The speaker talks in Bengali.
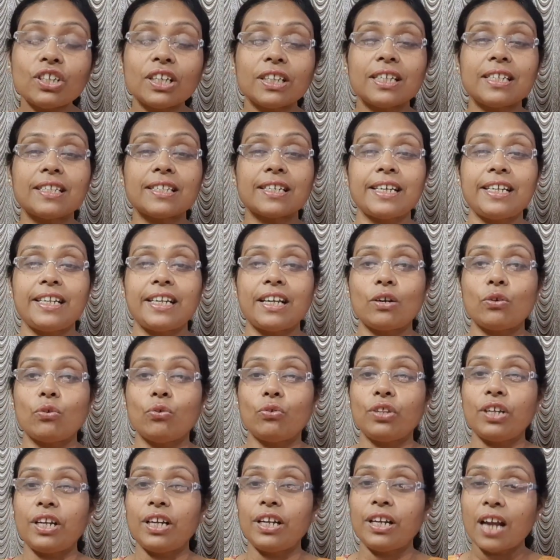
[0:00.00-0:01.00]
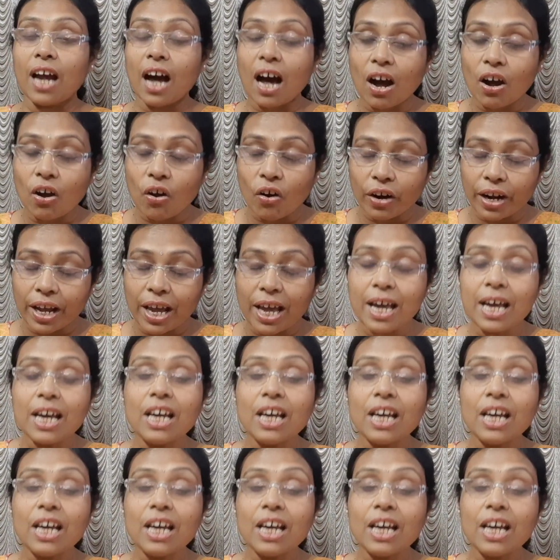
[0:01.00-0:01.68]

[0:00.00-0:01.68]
যাতে স্কিনের ক্ষতি না করে